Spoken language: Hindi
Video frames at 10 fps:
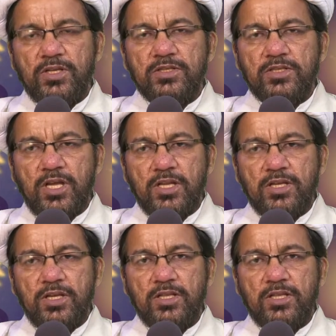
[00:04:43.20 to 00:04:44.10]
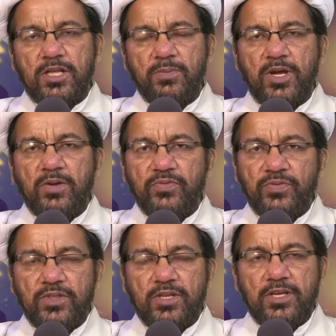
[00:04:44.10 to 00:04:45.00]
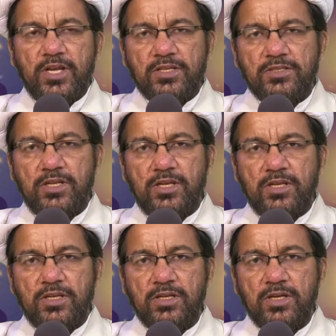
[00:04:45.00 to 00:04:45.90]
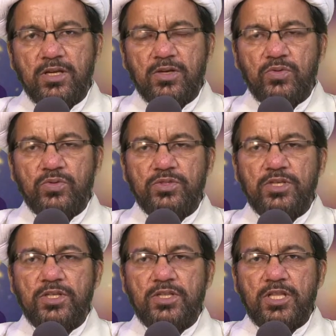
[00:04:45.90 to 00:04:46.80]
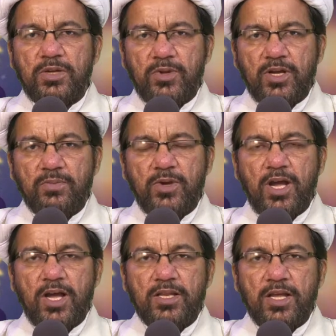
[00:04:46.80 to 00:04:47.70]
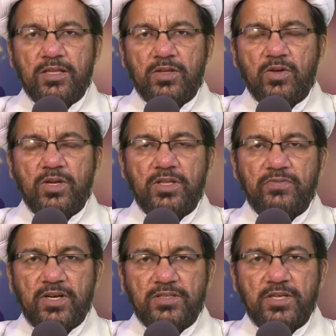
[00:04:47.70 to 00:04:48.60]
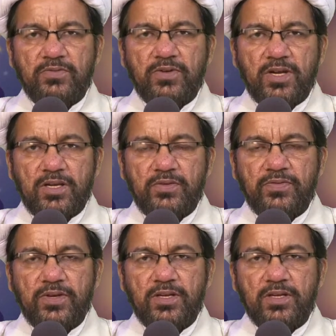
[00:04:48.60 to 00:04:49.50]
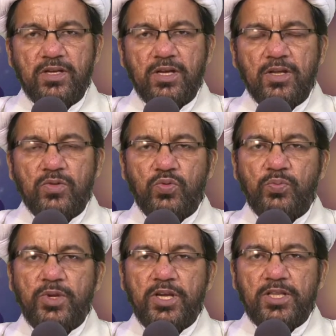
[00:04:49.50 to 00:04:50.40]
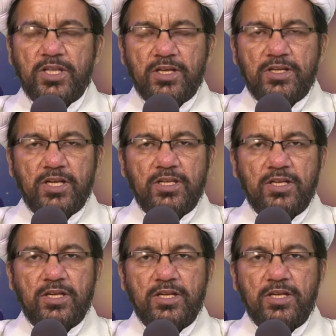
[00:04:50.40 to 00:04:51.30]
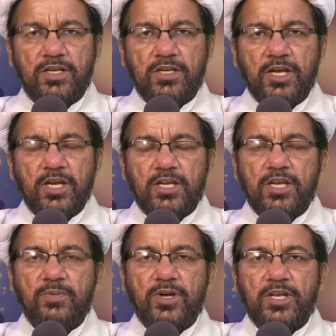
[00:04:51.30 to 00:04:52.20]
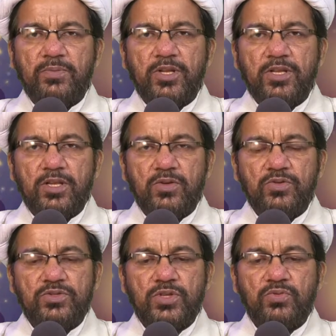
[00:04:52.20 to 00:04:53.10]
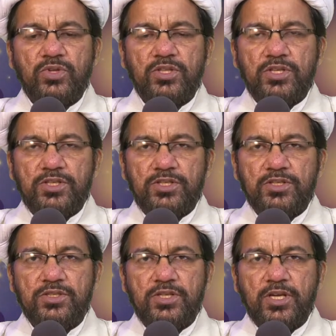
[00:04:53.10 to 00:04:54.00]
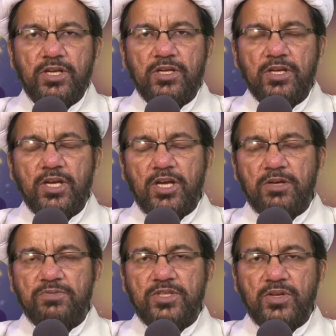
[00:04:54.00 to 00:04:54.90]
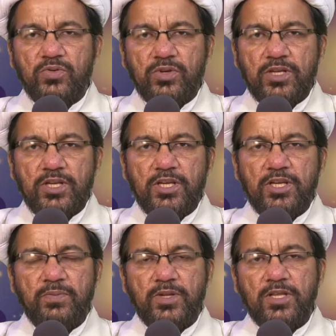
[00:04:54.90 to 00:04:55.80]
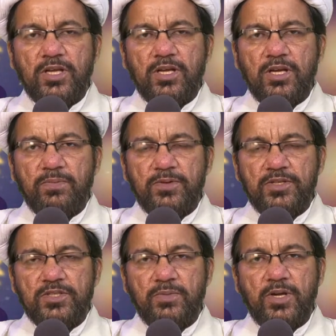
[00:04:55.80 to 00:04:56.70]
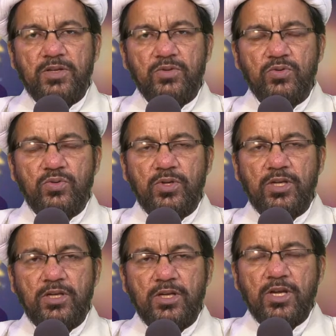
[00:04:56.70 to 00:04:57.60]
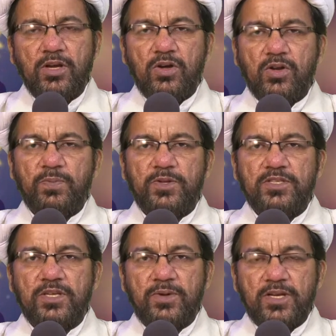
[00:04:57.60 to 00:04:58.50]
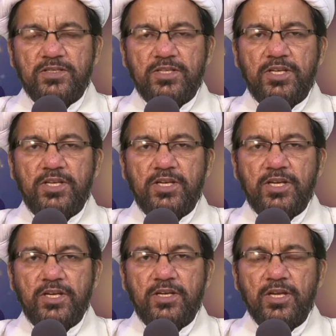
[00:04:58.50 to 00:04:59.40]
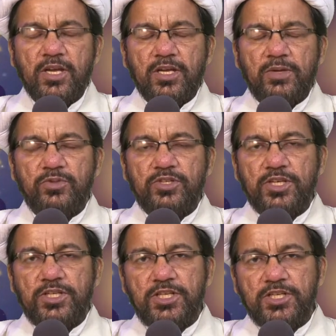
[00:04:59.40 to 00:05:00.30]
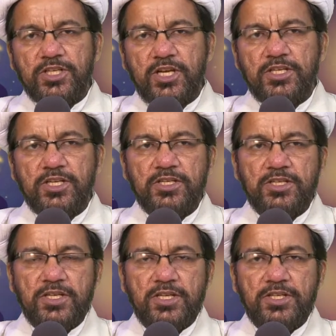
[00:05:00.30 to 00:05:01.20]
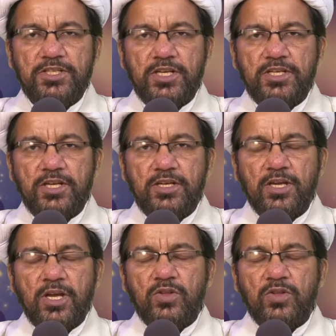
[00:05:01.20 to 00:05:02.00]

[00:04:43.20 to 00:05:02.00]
इंसान के तमाम फितरियात से उसके तमाम आदात और अतवार से वाकिफ़ है तू बेहतर जानता है कि हमारे बंदे को ज़रूरत किस चीज़ की है अब ज़रूरी नहीं कि बंदा अपनी ज़बान को खोले और अपनी ज़बान से ही कहे कि मुझे ये चाहिए ये नहीं चाहिए